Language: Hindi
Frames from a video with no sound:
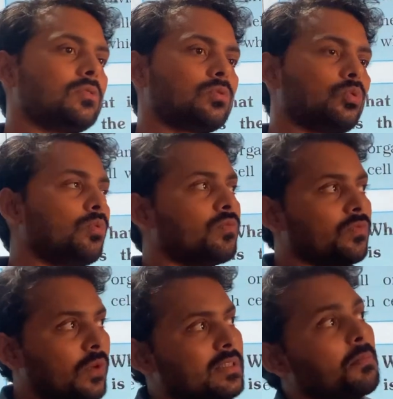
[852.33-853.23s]
तो
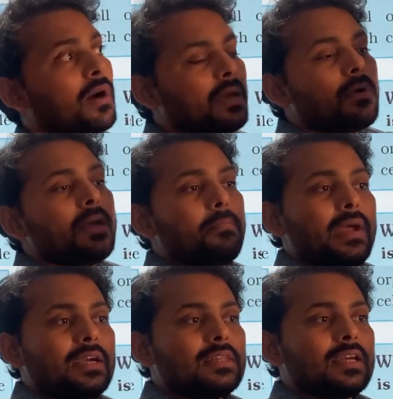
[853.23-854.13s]
वैसे बड़े बड़े
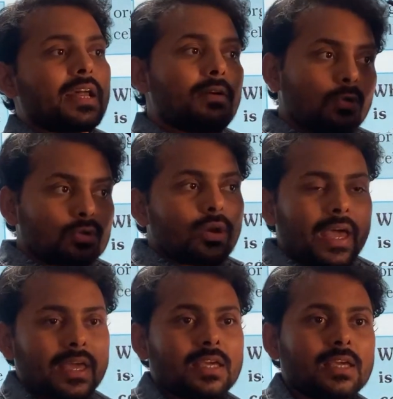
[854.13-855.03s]
पेड़ दिख रहे हैं वो तो
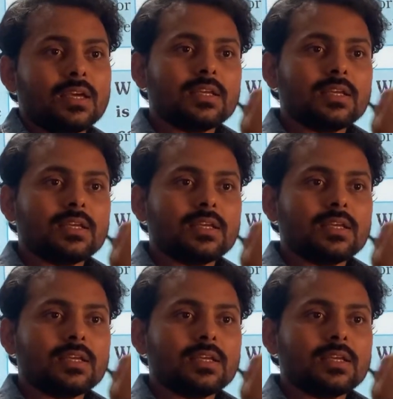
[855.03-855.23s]
है ही